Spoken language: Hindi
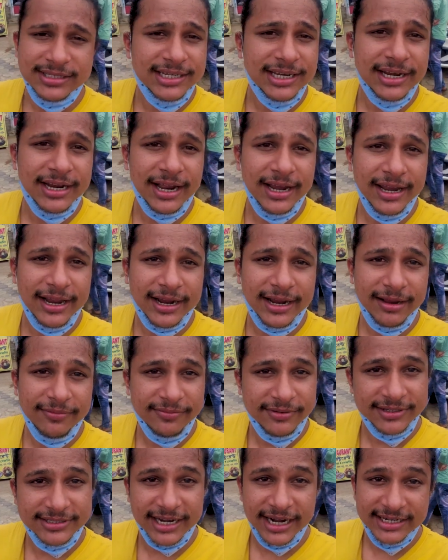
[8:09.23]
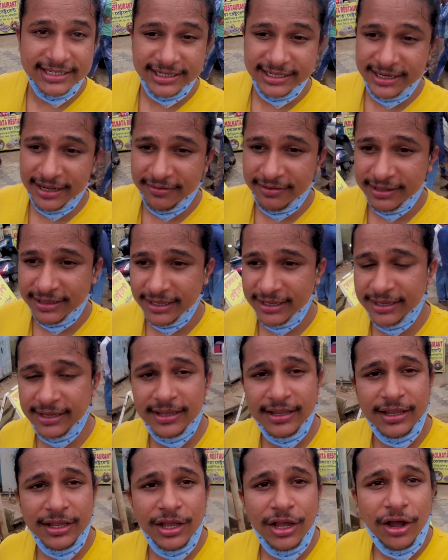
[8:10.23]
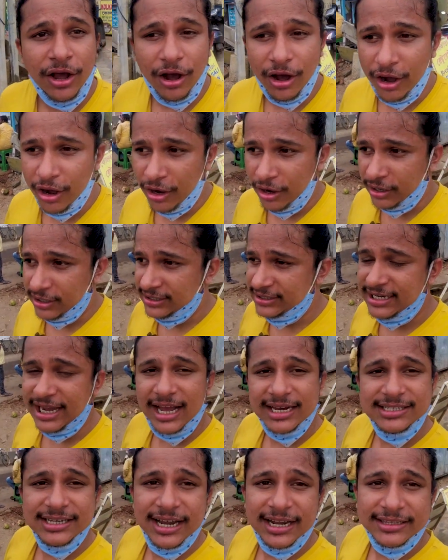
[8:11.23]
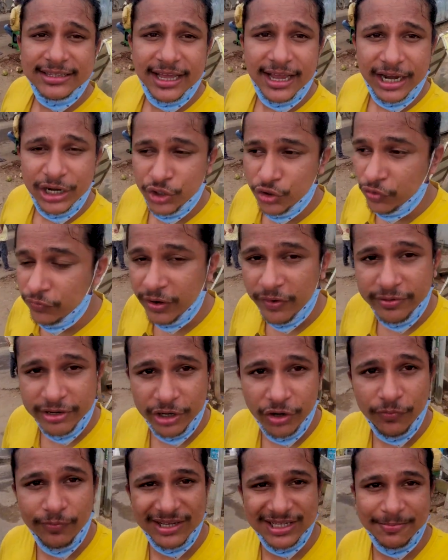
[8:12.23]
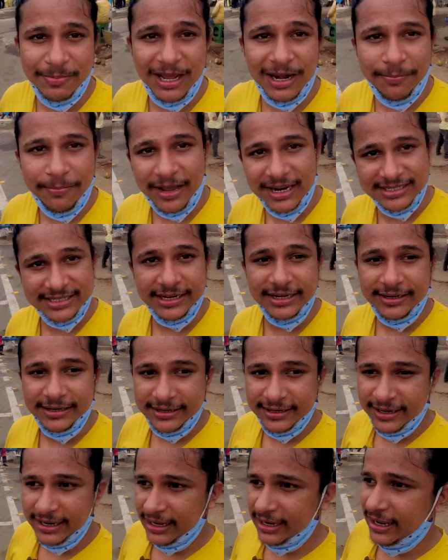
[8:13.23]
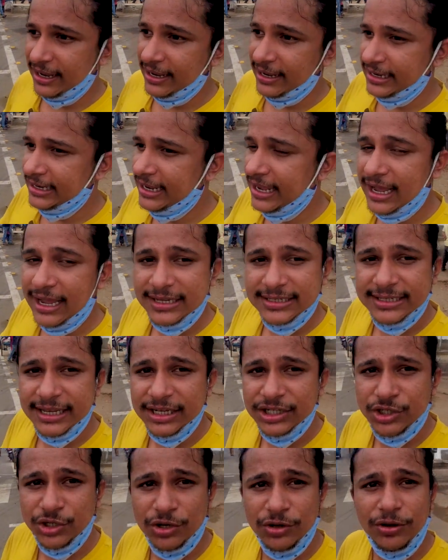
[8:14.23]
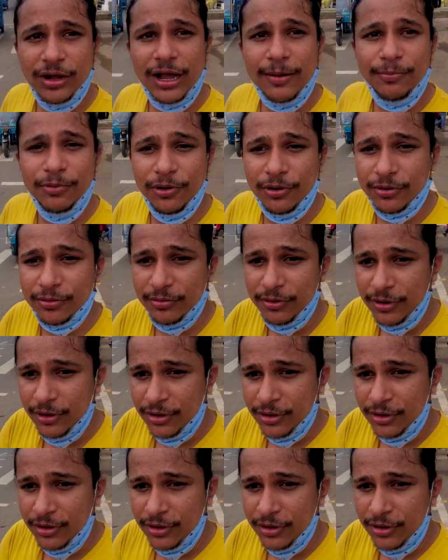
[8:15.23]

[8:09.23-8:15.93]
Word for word: चिल्का का लेकर साइट सीन करवाता है और चार्ज लगता है टू फिफ्टी रुपीज़ पर पर्सन ठीक है यहाँ से जो आप लोग